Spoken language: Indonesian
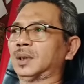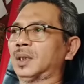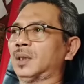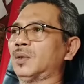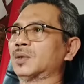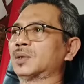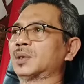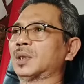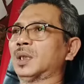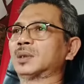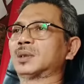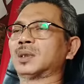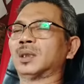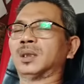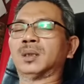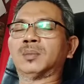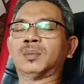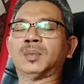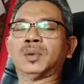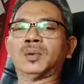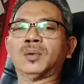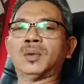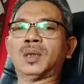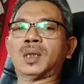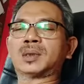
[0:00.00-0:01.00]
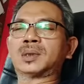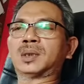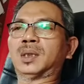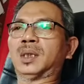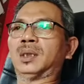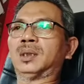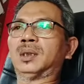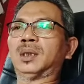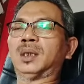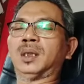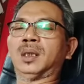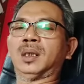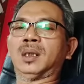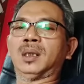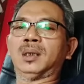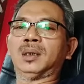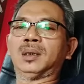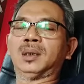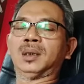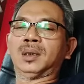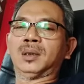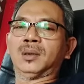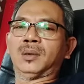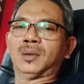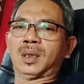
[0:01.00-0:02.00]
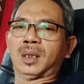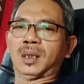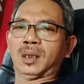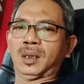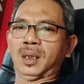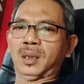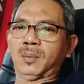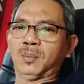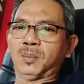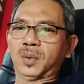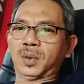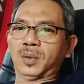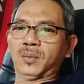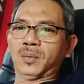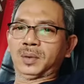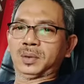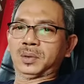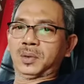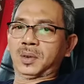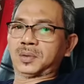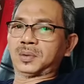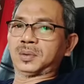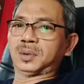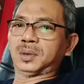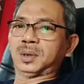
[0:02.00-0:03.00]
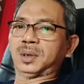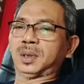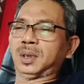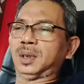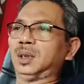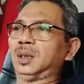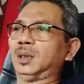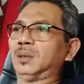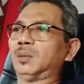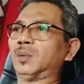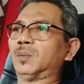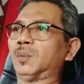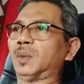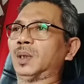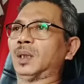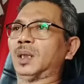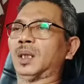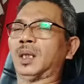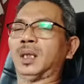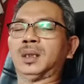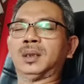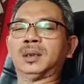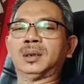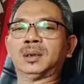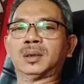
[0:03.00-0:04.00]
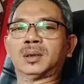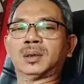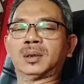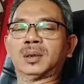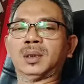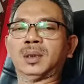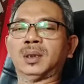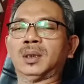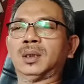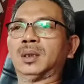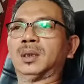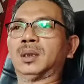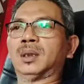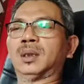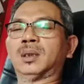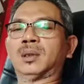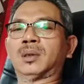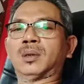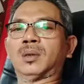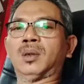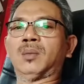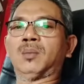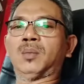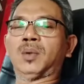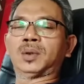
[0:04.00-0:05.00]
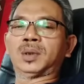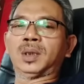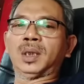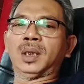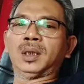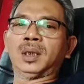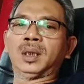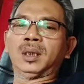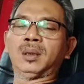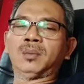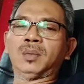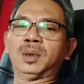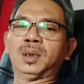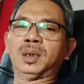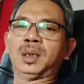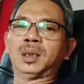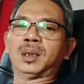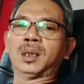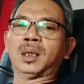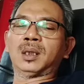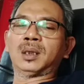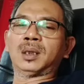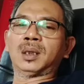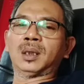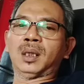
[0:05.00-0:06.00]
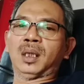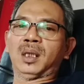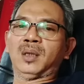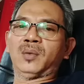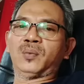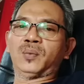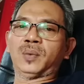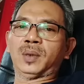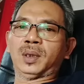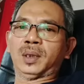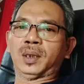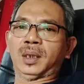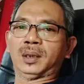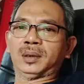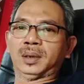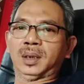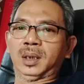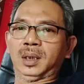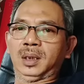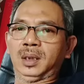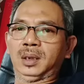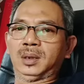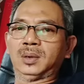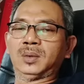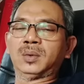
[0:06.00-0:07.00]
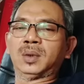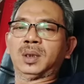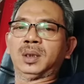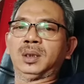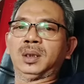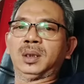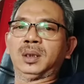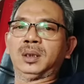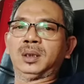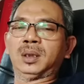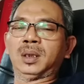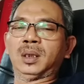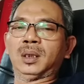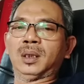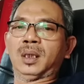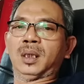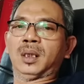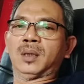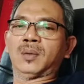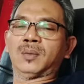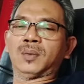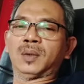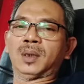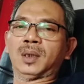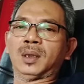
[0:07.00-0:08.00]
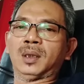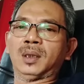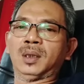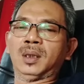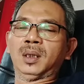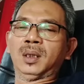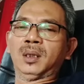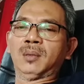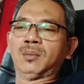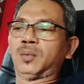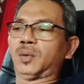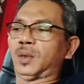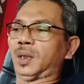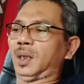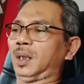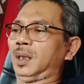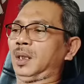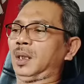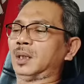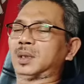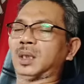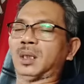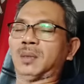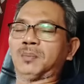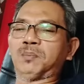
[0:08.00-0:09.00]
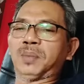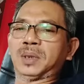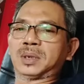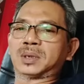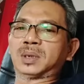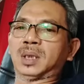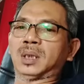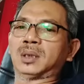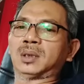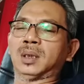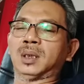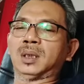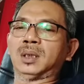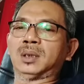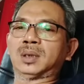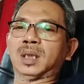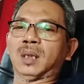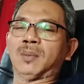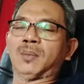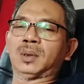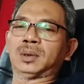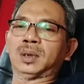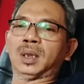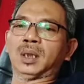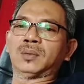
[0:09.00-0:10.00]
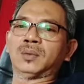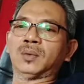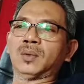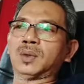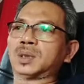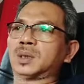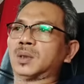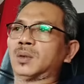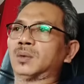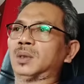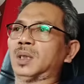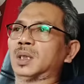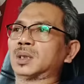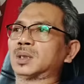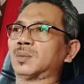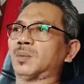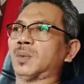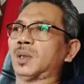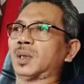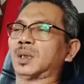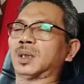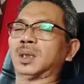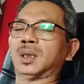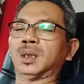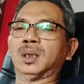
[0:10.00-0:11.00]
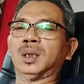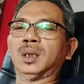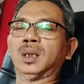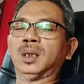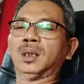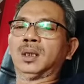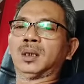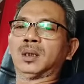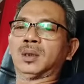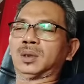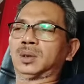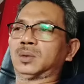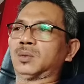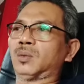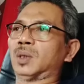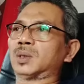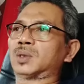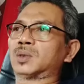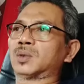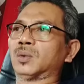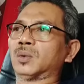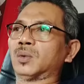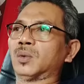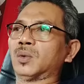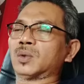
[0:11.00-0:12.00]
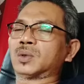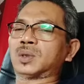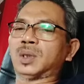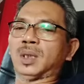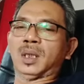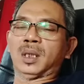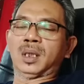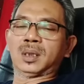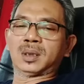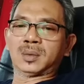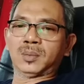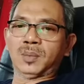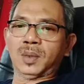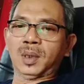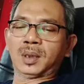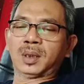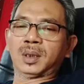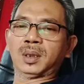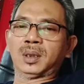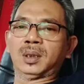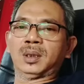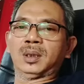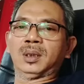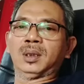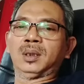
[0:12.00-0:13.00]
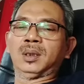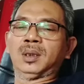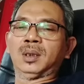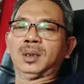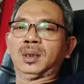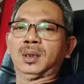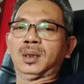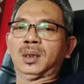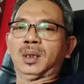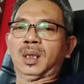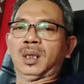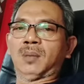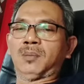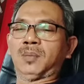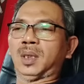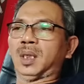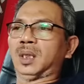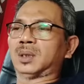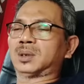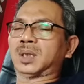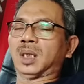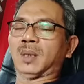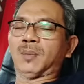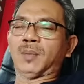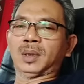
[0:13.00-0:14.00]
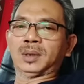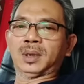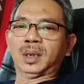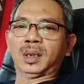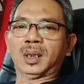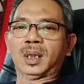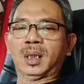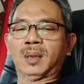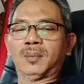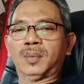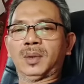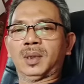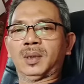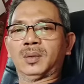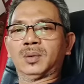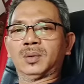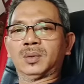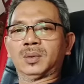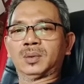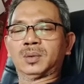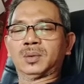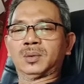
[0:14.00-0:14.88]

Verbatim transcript: Kalau saya jadi penguasanya ya, Orang kayak Profesor Sutuki ini membelain kelompok yang ingin mendirikan khilafah HTI itu kan ingin khilafah. Bukan hanya saya pecat dari jabatan fungsional sebagai ketua jurusan, sebagai apa jabatan apa.